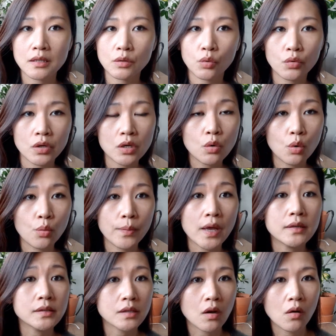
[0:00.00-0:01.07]
이제 독일로
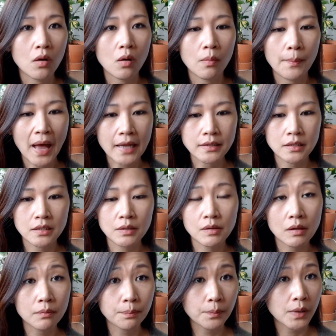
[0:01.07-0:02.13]
오면서 많이
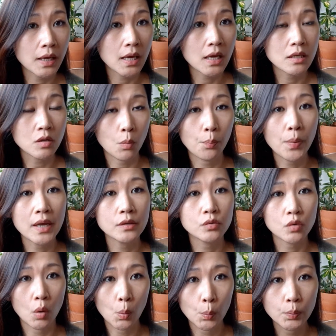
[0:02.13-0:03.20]
쉽게 접할
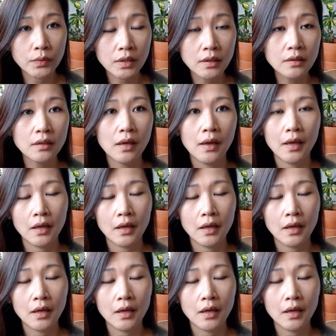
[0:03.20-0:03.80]
수 없는